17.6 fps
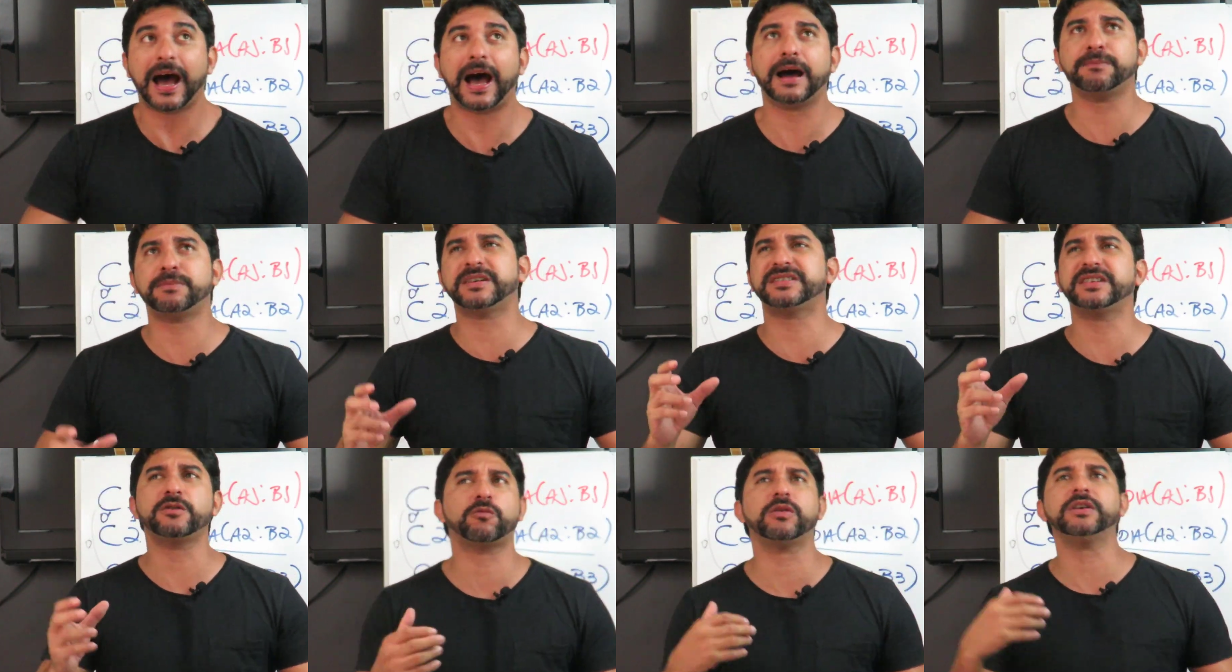Ah,
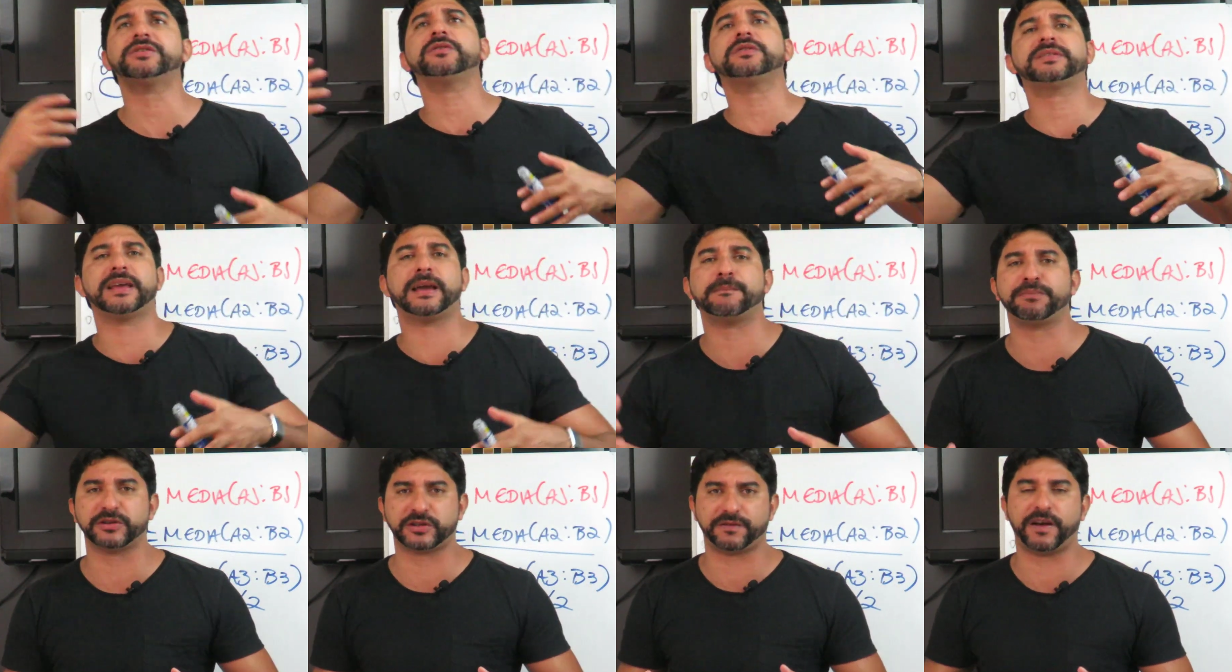mas em quanto
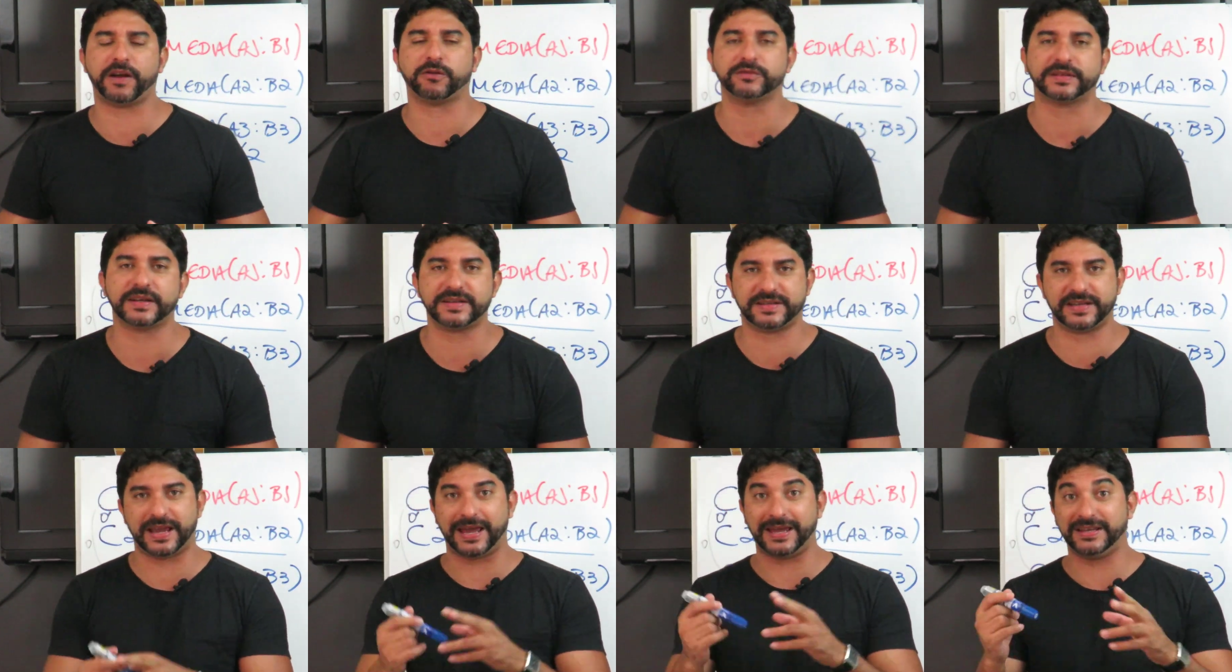tempo isso vai acontecer?